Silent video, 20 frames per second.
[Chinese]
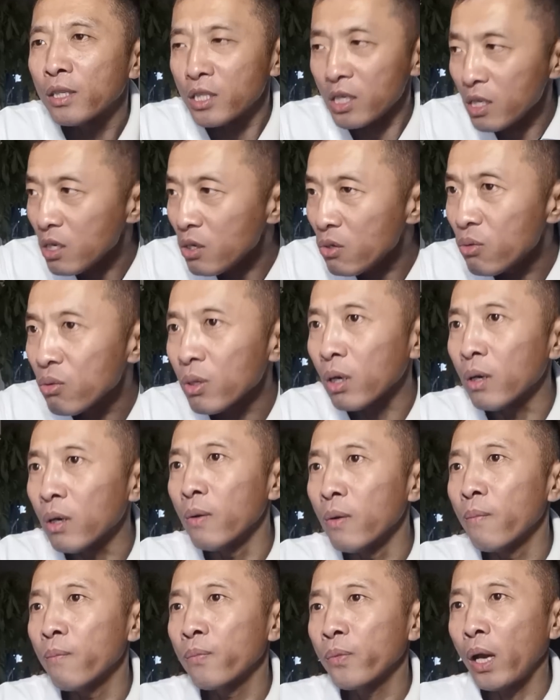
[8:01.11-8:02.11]
继续等，
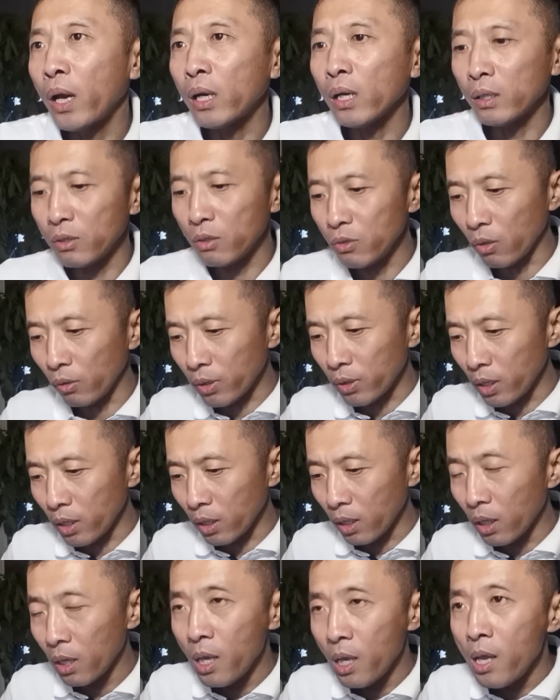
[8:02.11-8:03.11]
他俩就咬定
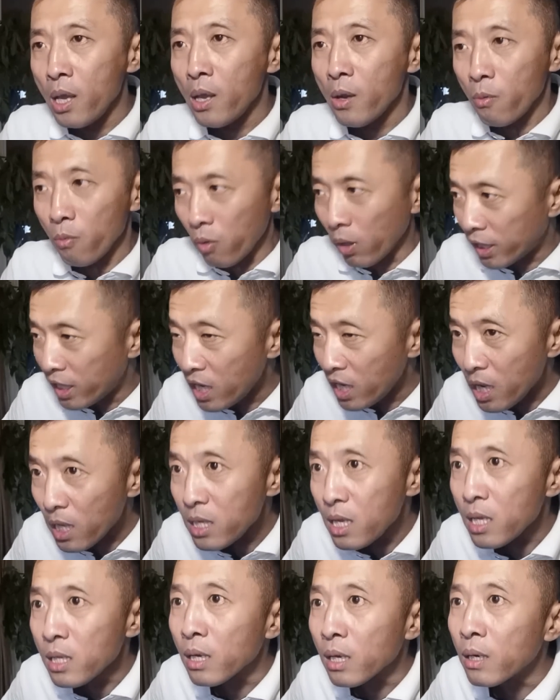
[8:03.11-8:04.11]
了，我天
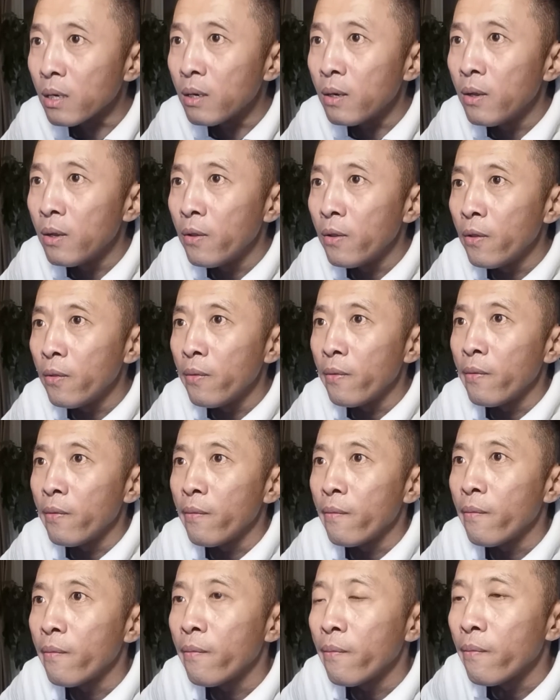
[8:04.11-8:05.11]
天等，
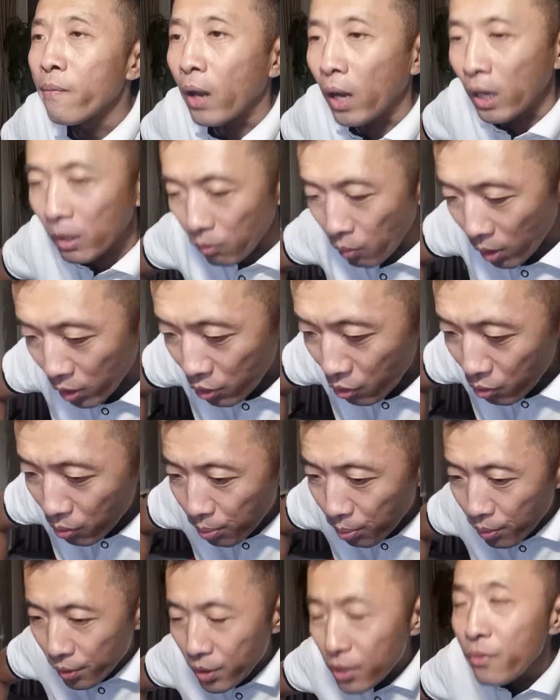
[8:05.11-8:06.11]
哎，我就
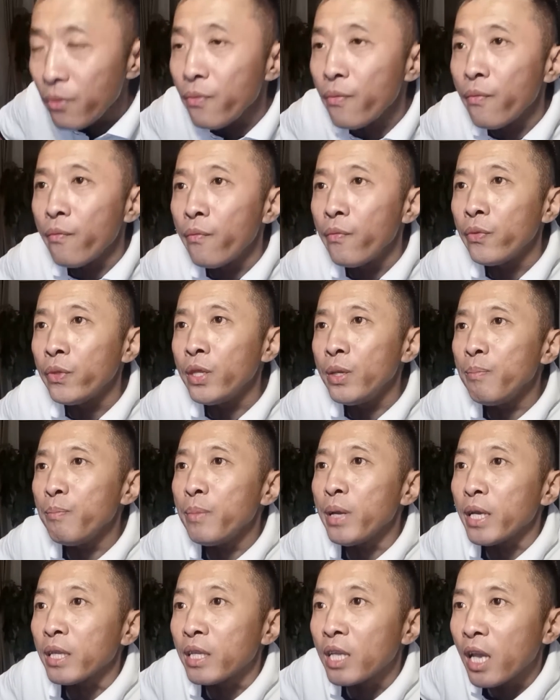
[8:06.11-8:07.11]
不信你
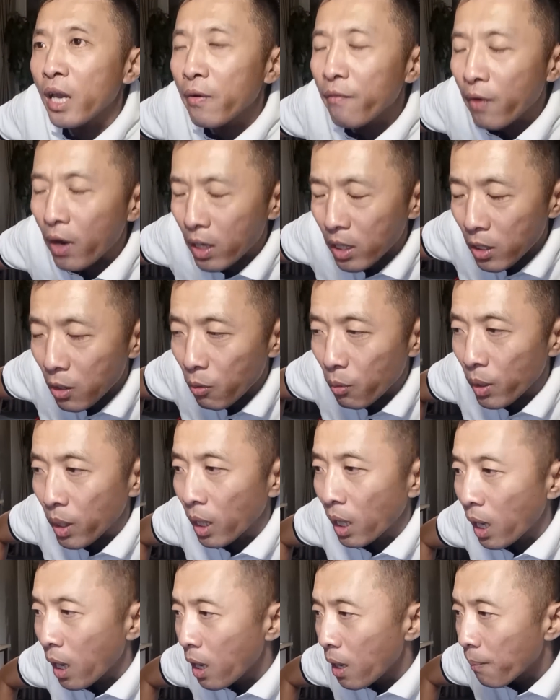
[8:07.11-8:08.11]
每天晚上回
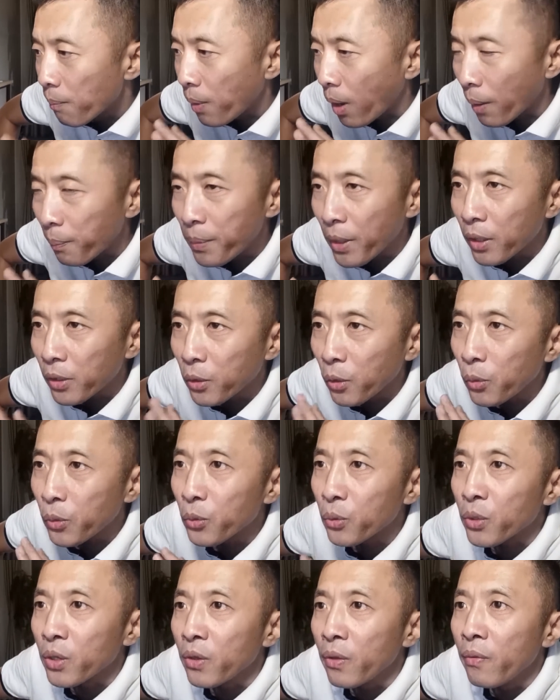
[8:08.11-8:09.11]
来旁边都
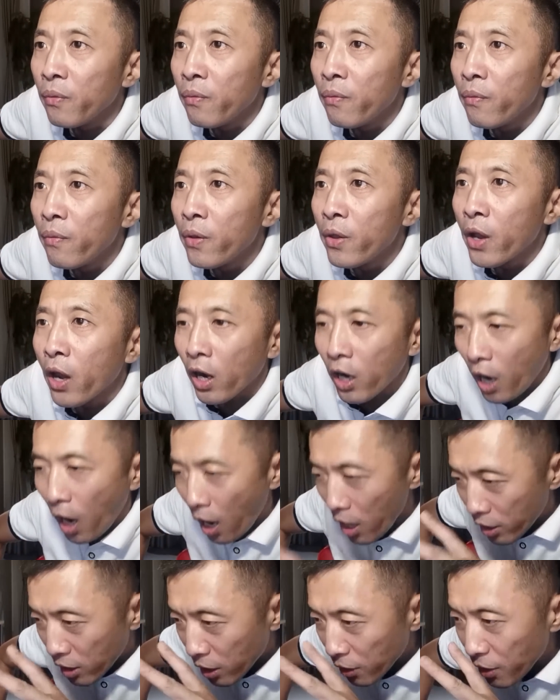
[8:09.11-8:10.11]
有人，
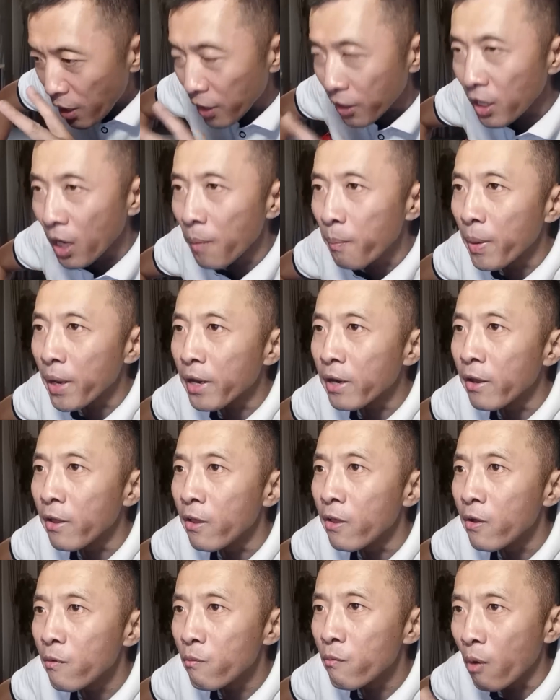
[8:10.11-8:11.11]
赶上哪天没
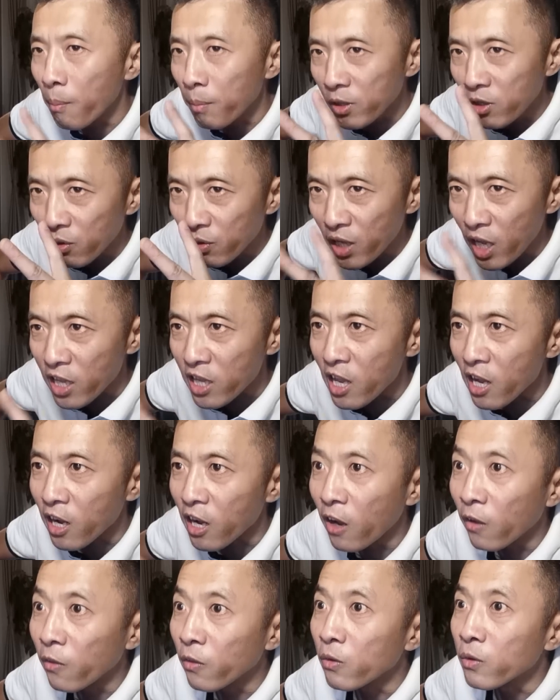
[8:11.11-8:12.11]
人，我们就哪天
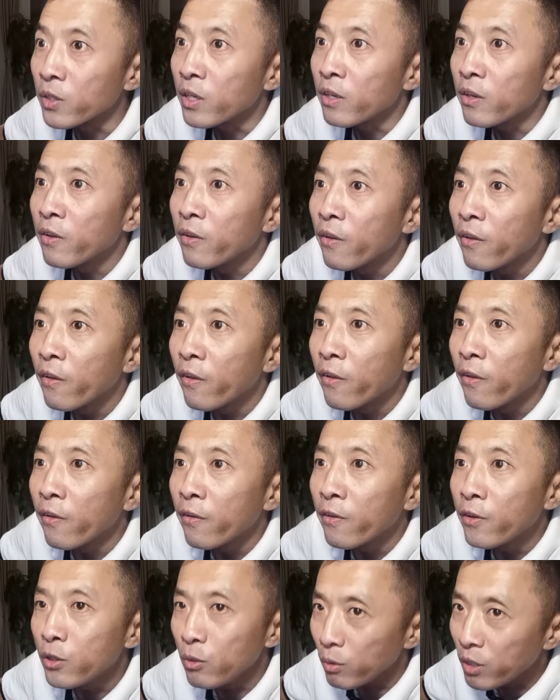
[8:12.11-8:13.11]
干掉你，
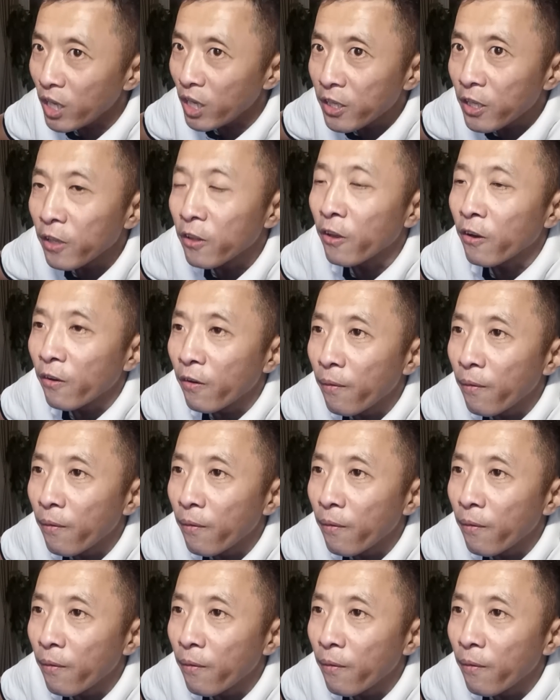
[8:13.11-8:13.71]
就天天等。